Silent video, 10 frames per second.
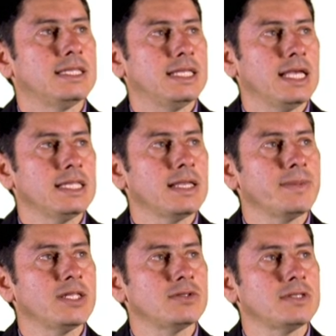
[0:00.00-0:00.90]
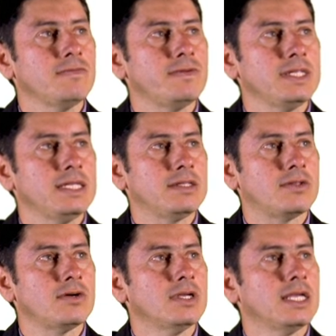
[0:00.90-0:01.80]
tiende a menos
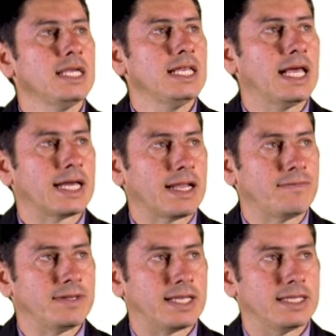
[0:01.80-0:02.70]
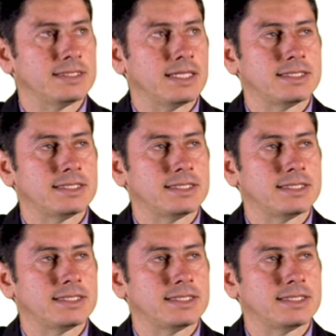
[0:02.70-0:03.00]
infinito y la gráfica se